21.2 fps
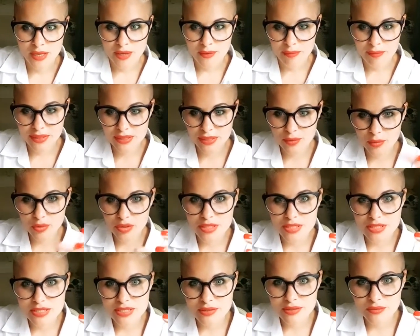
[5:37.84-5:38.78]
Поэтому,
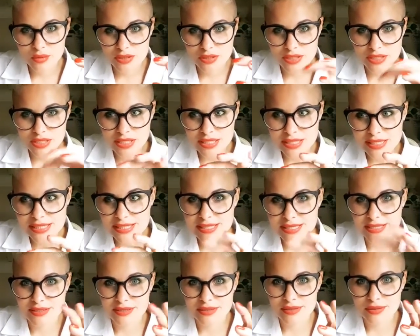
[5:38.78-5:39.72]
если вот есть
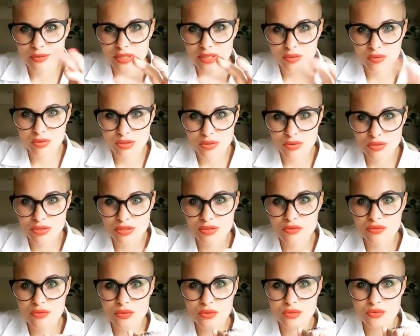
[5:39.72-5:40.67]
э, у кого-то,
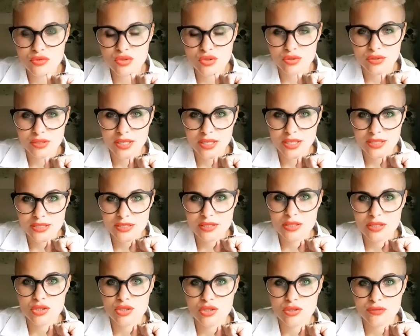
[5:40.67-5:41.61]
у девчонок, а я знаю,
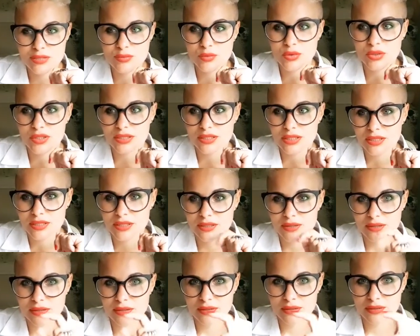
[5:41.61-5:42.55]
что у вас много
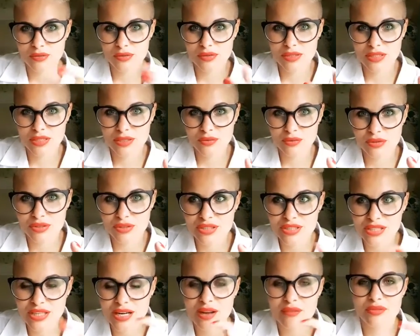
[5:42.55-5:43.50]
таких э, вот, такие вот
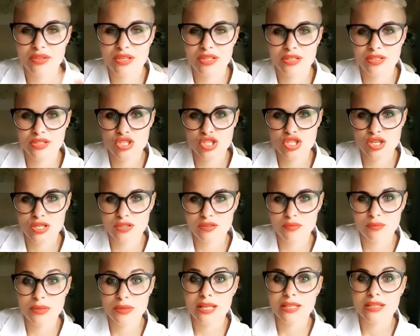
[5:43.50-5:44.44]
неравные отношения в
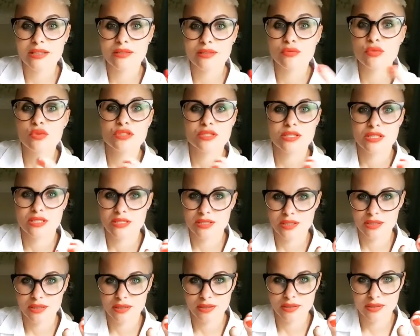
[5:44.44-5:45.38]
плане
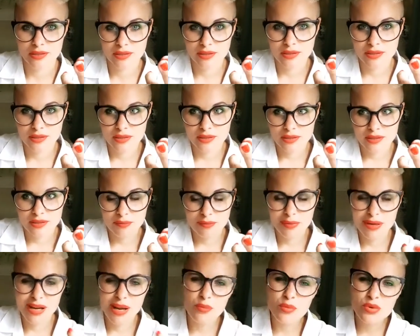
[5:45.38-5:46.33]
возраста,
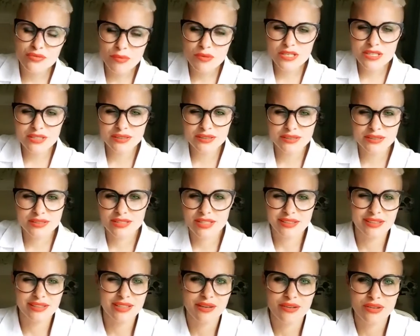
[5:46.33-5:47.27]
Бля, мы вообще,
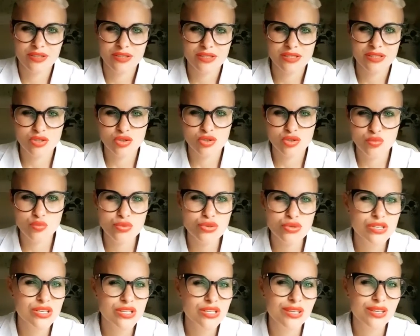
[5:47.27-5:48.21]
откровенно скажу,
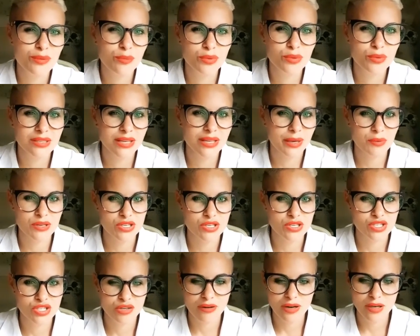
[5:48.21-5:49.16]
мужики бы так
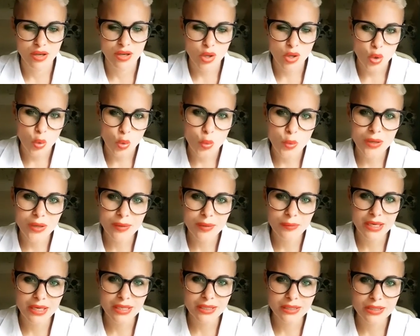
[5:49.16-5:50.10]
переживали. Ой,
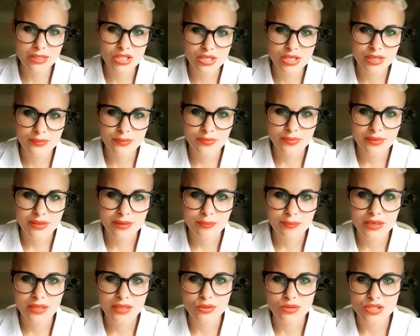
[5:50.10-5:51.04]
Мариночка,
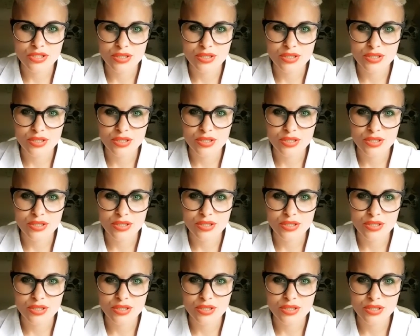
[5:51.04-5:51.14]
привет,